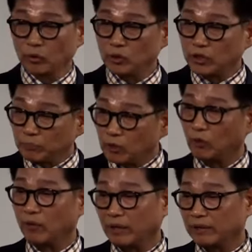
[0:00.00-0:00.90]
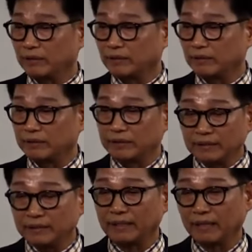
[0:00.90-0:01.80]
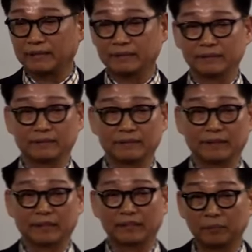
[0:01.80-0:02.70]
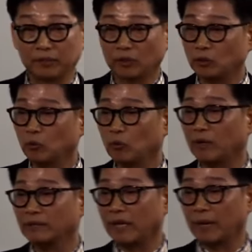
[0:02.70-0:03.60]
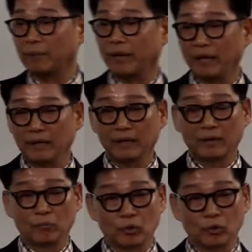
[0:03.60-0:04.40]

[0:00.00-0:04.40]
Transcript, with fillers: 5년 후, 10년 후에는 진짜 나는 애텀에서 성공한 사람의